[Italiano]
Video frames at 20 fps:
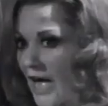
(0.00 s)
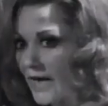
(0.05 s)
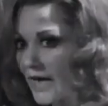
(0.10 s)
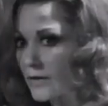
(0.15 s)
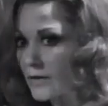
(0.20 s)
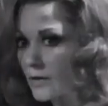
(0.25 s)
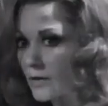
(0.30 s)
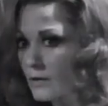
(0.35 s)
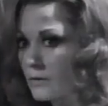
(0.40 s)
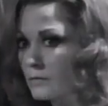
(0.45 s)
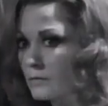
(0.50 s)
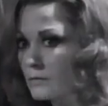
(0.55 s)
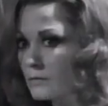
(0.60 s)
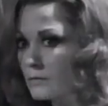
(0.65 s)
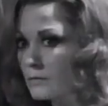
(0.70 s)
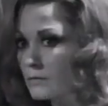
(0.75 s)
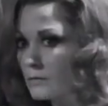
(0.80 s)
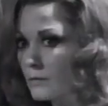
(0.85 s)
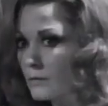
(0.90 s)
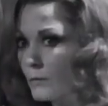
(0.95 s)
Certo,
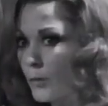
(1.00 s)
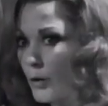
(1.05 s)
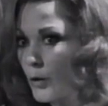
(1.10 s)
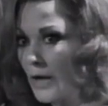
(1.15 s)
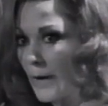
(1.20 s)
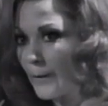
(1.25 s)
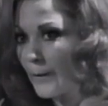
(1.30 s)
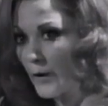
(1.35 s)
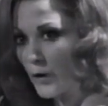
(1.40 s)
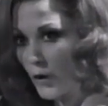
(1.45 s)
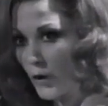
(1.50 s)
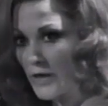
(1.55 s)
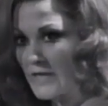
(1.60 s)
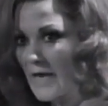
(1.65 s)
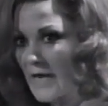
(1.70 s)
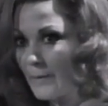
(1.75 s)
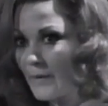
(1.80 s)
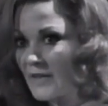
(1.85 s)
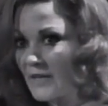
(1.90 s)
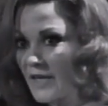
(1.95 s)
purché poi
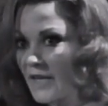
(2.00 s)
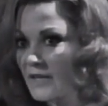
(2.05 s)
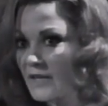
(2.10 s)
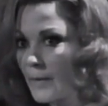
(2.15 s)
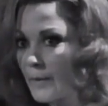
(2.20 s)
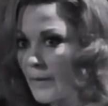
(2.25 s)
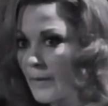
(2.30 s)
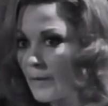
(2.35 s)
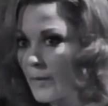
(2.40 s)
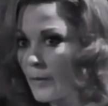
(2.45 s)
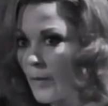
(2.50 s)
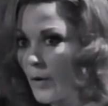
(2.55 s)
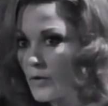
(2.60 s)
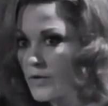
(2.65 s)
noi si abbia avvedirite ai primi